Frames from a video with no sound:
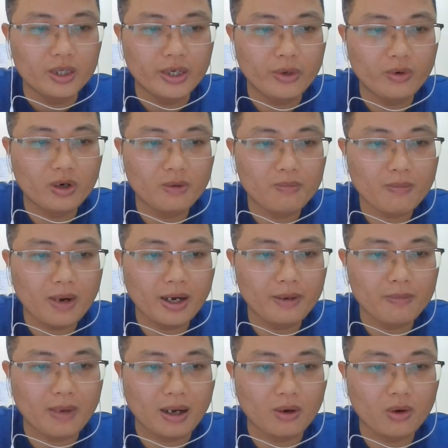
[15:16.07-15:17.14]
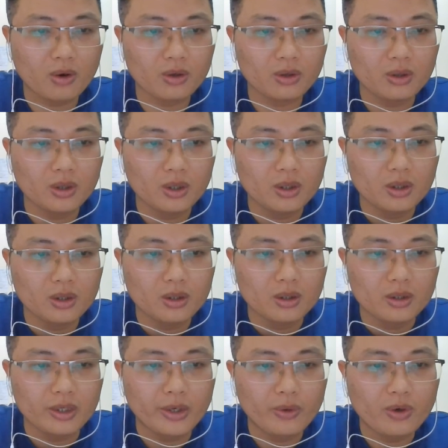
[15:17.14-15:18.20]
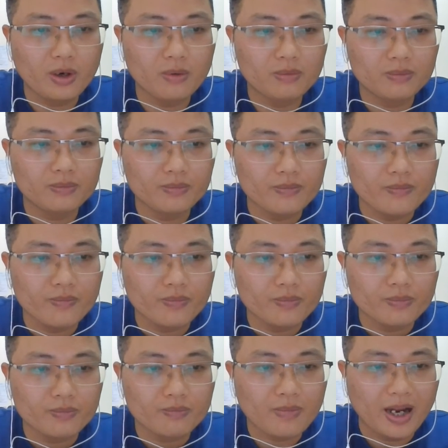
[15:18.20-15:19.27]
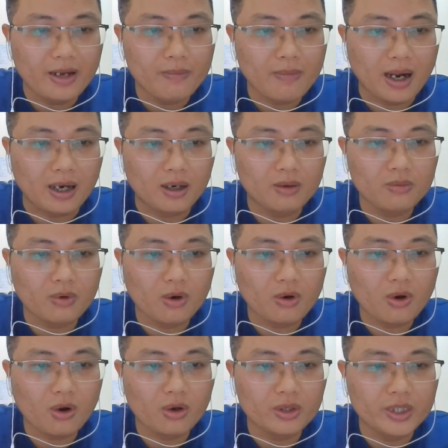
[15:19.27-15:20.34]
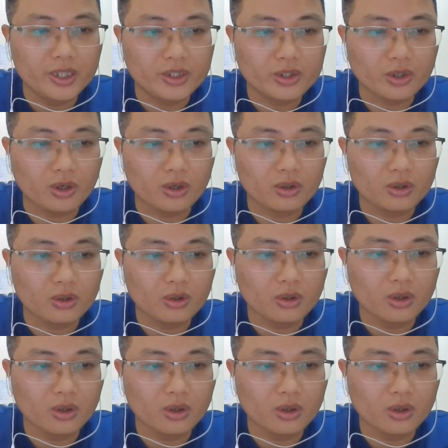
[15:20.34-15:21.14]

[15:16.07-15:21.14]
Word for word: Nếu không may mà con, nếu không may mà không có con thì chọn